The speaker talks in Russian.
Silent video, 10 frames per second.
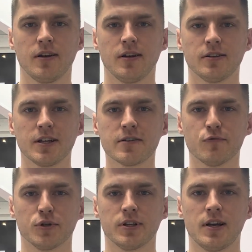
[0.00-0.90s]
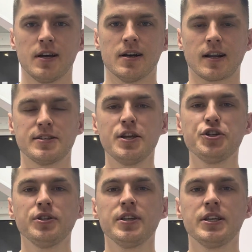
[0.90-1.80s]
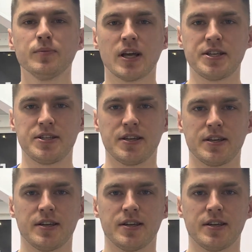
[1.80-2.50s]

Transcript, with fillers: Так вот, различные гимнастики